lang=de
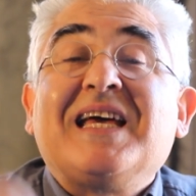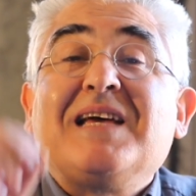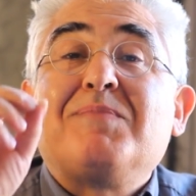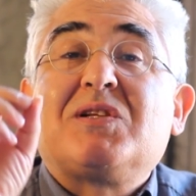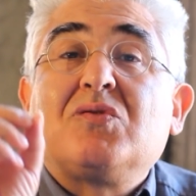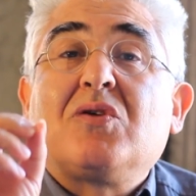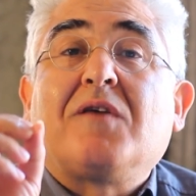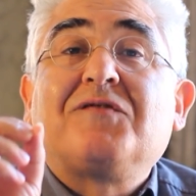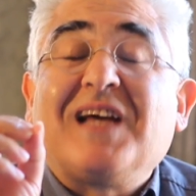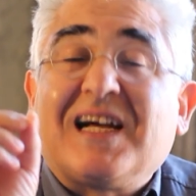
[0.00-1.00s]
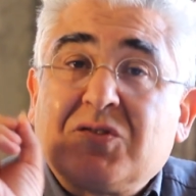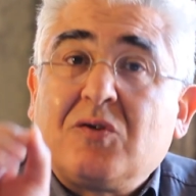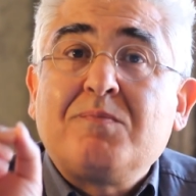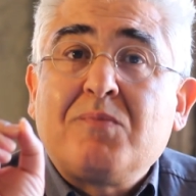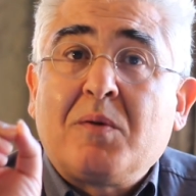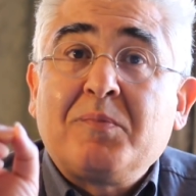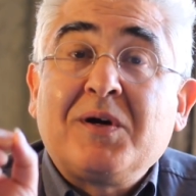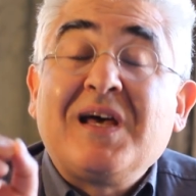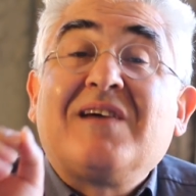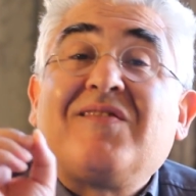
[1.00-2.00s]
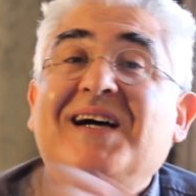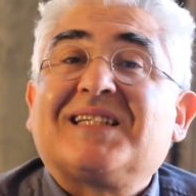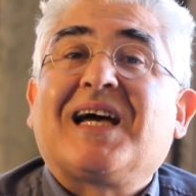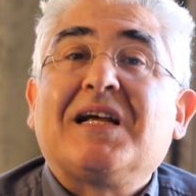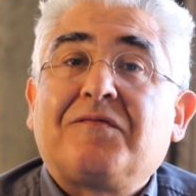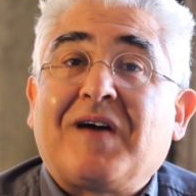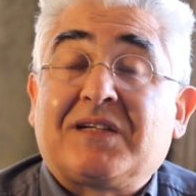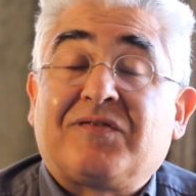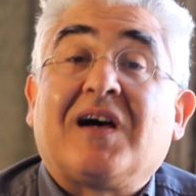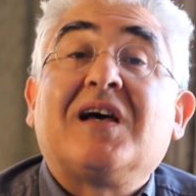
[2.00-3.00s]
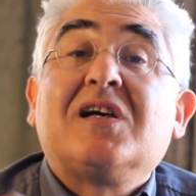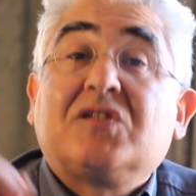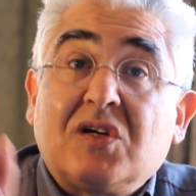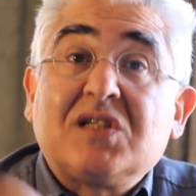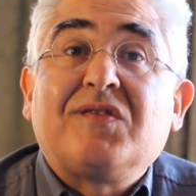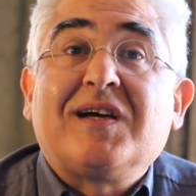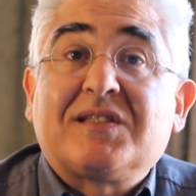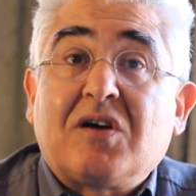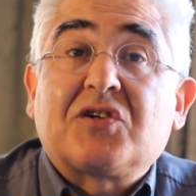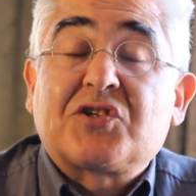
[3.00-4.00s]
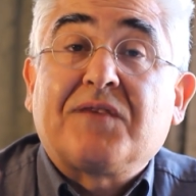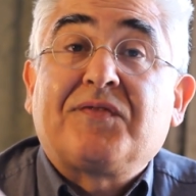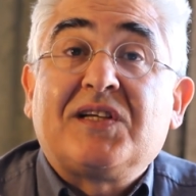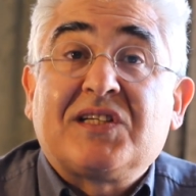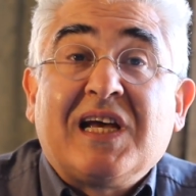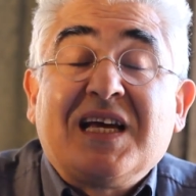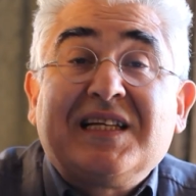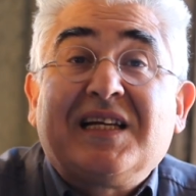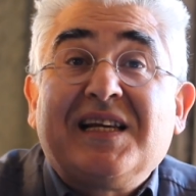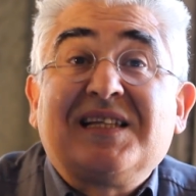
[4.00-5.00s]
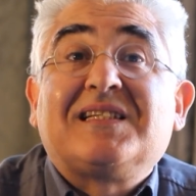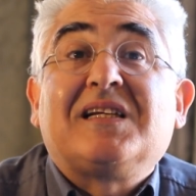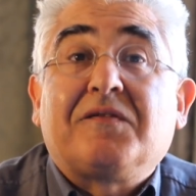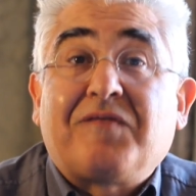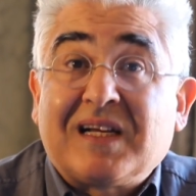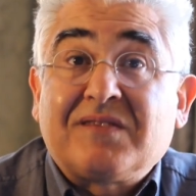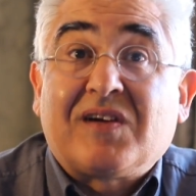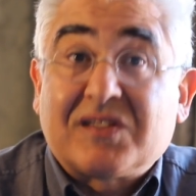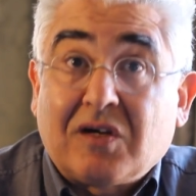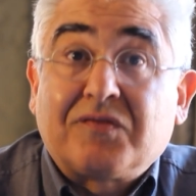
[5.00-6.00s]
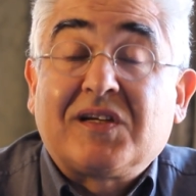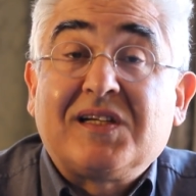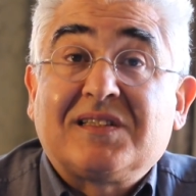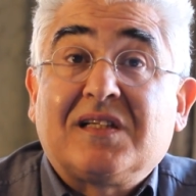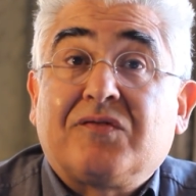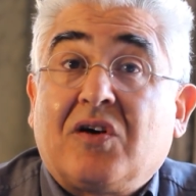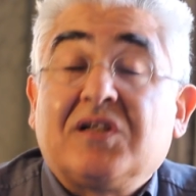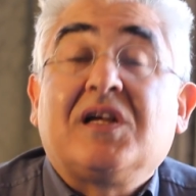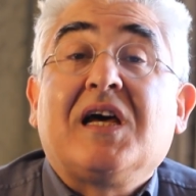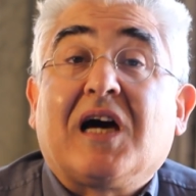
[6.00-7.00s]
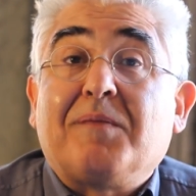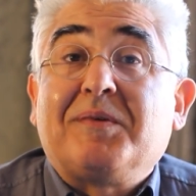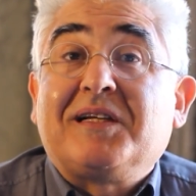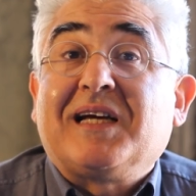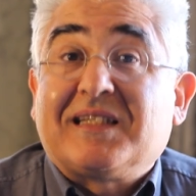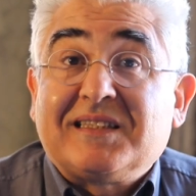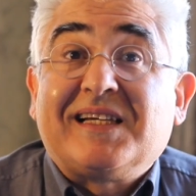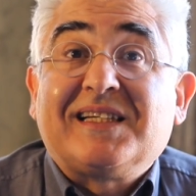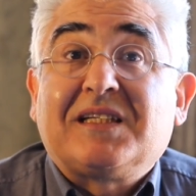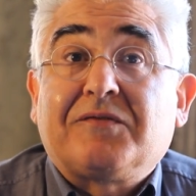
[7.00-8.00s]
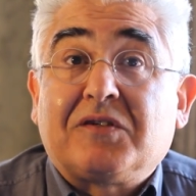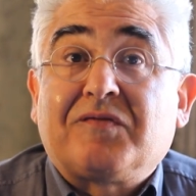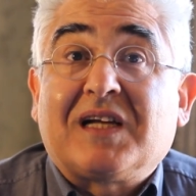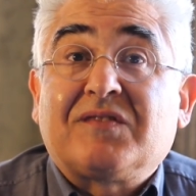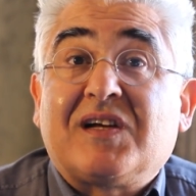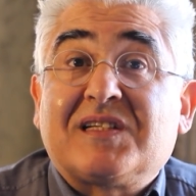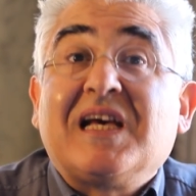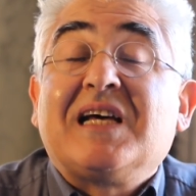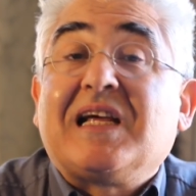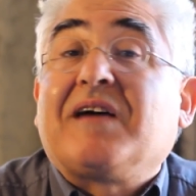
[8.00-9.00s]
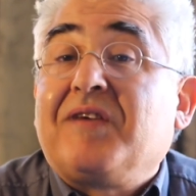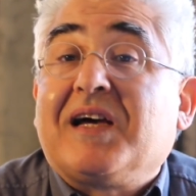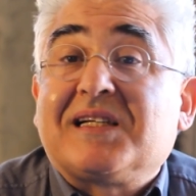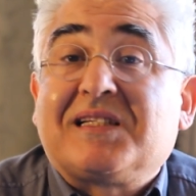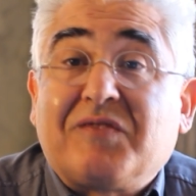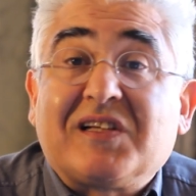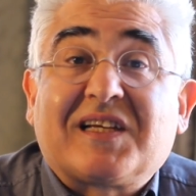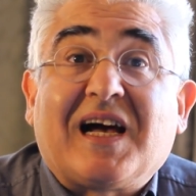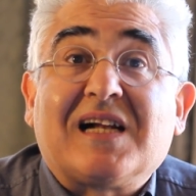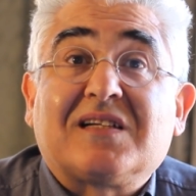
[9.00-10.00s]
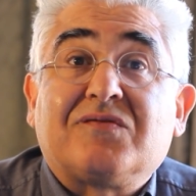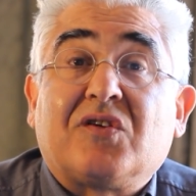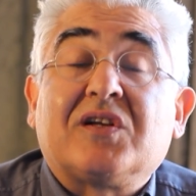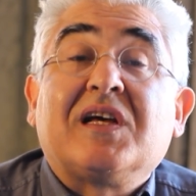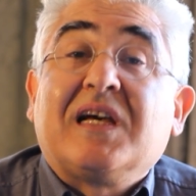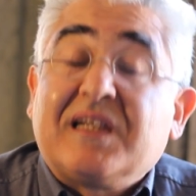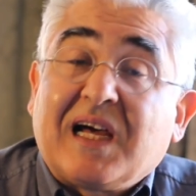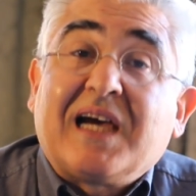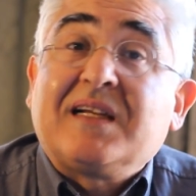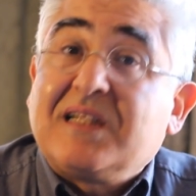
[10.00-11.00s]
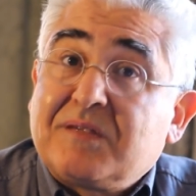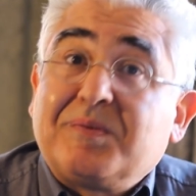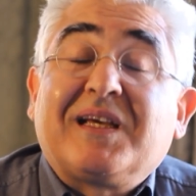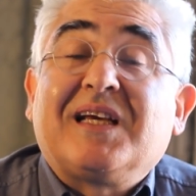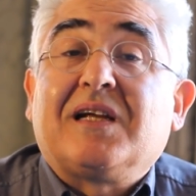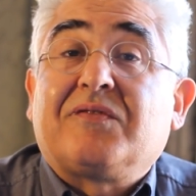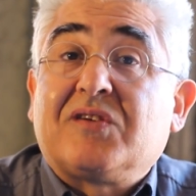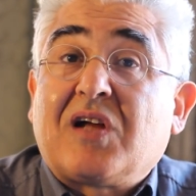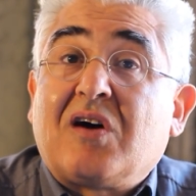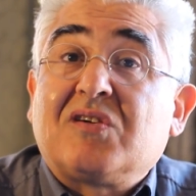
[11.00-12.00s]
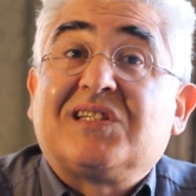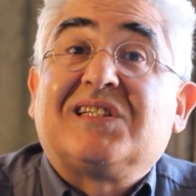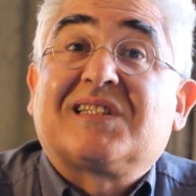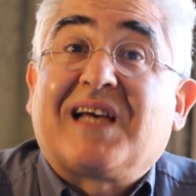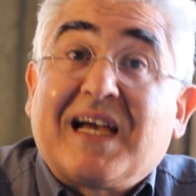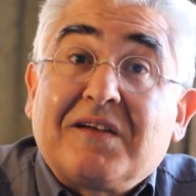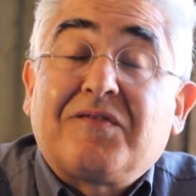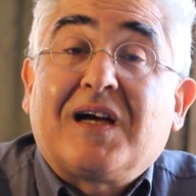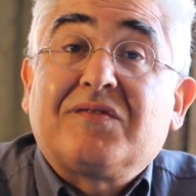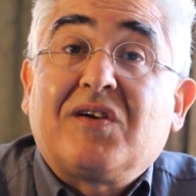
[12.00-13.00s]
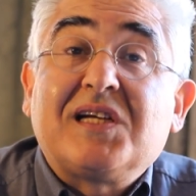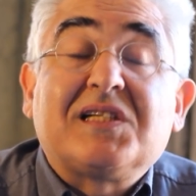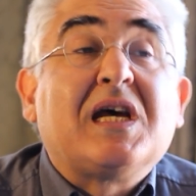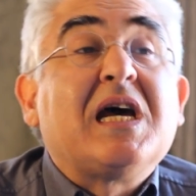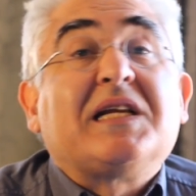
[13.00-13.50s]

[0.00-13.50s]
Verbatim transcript: In Bezug auf die Atombombe war es kein Fatwa, sonst wäre es auch schriftlich in der Liste der Fatwas aufgelistet worden. Khamenei hat eine Liste von Fatwas, da wäre es festgehalten worden. Nein, ich gehe davon aus, dass es kein Fatwa ist.